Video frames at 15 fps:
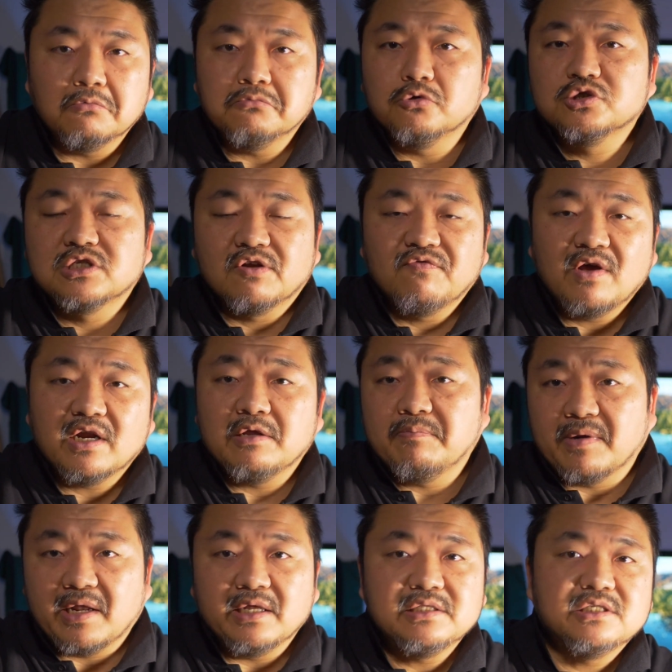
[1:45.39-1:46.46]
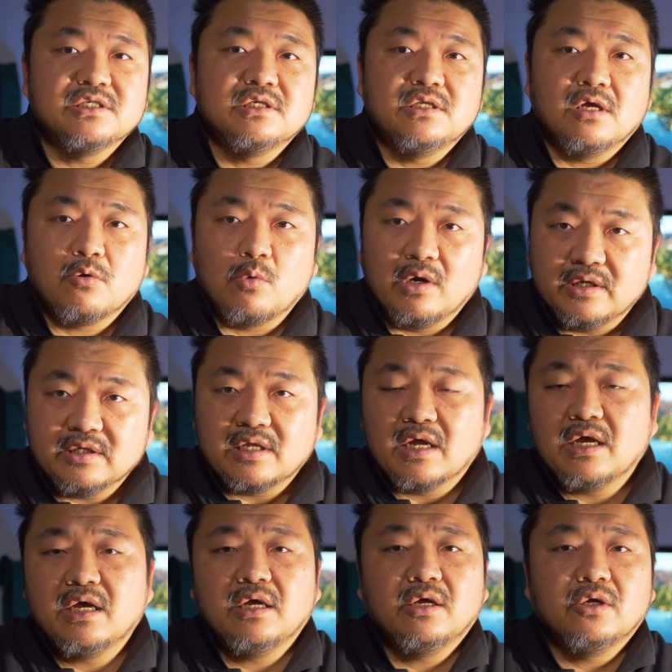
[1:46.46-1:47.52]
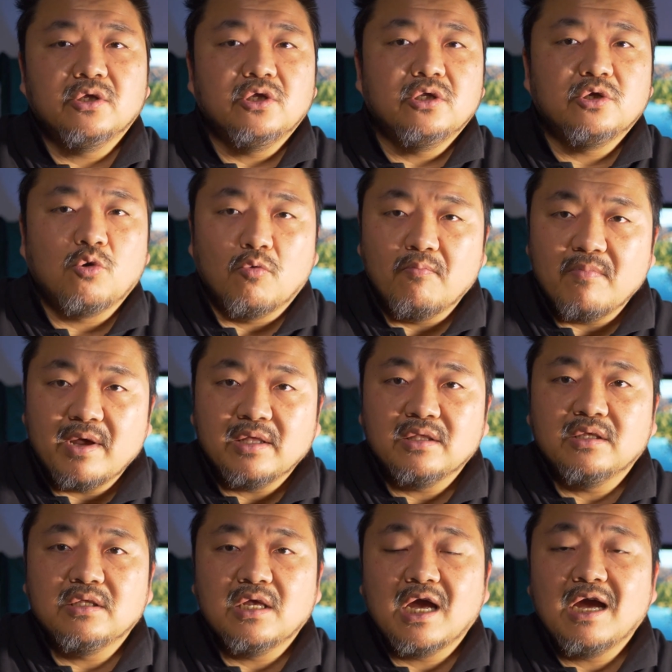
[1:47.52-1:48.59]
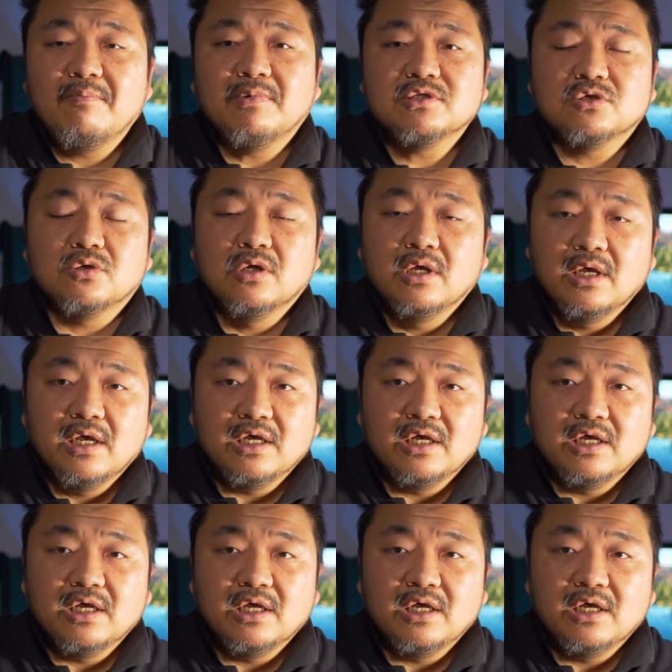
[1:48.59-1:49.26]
osservare i prezzi, la qualità, i commenti di Amazon,